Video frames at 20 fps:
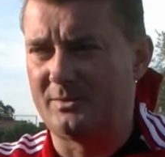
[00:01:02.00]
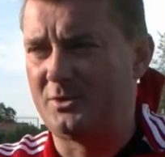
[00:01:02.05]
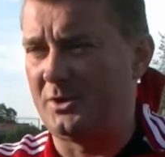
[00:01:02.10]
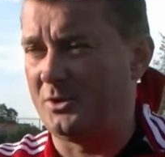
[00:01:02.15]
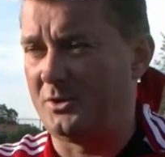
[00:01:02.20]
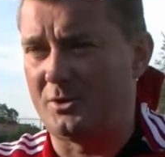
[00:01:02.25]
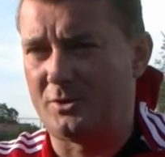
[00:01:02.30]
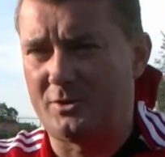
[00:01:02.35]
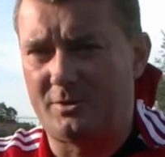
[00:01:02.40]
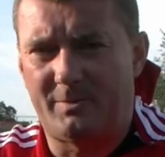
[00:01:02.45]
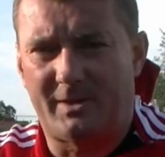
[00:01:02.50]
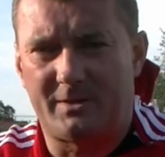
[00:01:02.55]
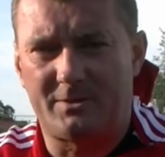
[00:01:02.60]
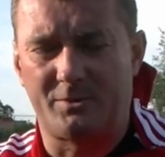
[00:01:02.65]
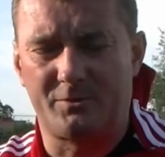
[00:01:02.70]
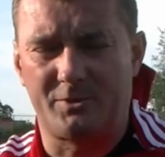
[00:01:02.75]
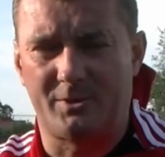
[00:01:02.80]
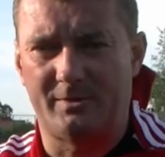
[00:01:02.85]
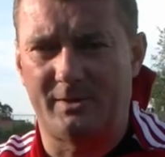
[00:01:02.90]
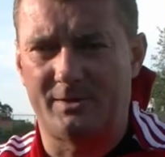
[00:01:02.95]
cieszę się
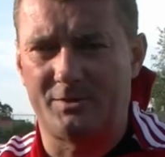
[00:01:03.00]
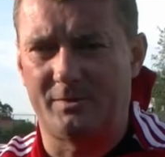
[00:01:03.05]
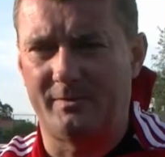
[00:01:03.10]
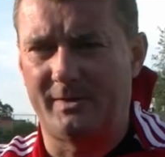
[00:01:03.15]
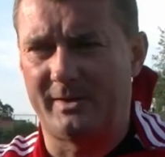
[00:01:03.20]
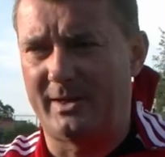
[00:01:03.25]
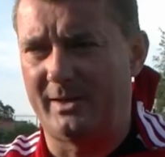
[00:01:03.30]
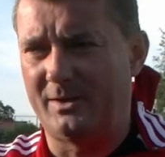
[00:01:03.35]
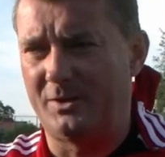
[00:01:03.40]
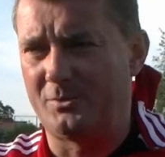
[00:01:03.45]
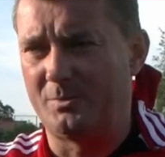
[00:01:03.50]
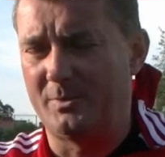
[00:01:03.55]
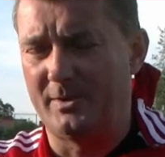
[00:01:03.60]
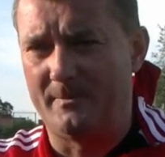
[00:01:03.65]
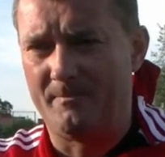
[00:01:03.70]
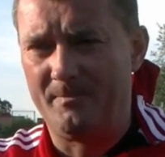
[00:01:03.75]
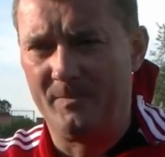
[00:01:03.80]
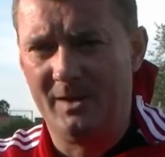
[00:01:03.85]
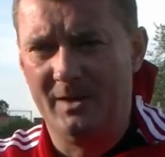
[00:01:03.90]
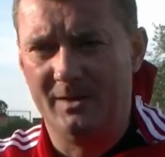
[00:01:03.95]
bardzo, że, że
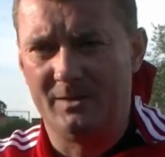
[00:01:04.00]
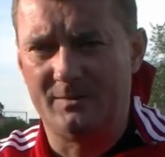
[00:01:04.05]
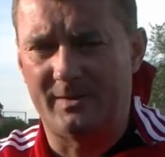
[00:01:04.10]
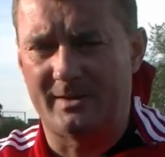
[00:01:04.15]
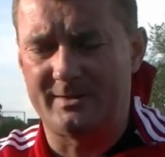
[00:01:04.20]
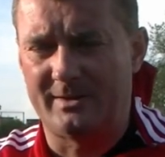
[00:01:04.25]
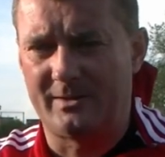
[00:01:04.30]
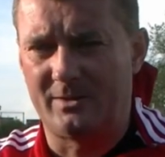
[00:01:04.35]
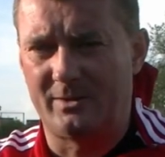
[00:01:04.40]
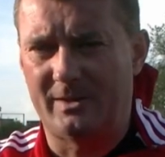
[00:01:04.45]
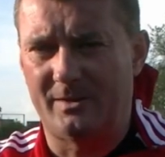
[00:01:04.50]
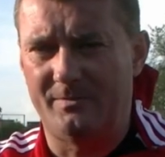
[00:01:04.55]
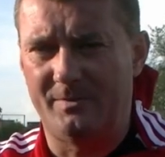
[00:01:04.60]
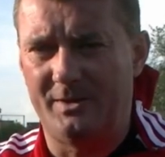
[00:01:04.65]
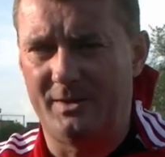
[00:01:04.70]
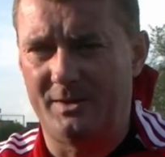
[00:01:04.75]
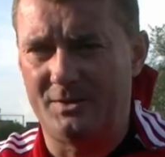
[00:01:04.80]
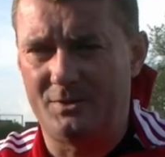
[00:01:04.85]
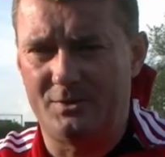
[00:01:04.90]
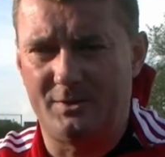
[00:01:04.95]
wygraliśmy 2-0 na
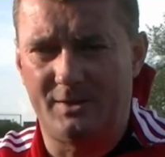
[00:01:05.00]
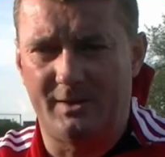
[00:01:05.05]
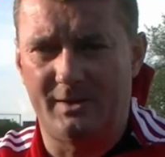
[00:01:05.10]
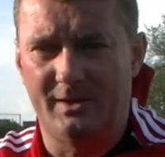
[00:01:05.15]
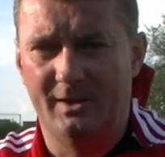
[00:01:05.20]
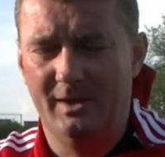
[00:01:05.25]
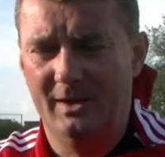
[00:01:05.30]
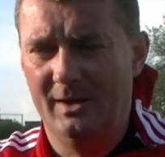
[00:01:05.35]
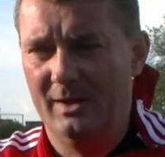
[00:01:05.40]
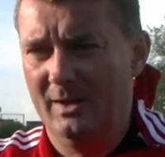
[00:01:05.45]
wyjeździe.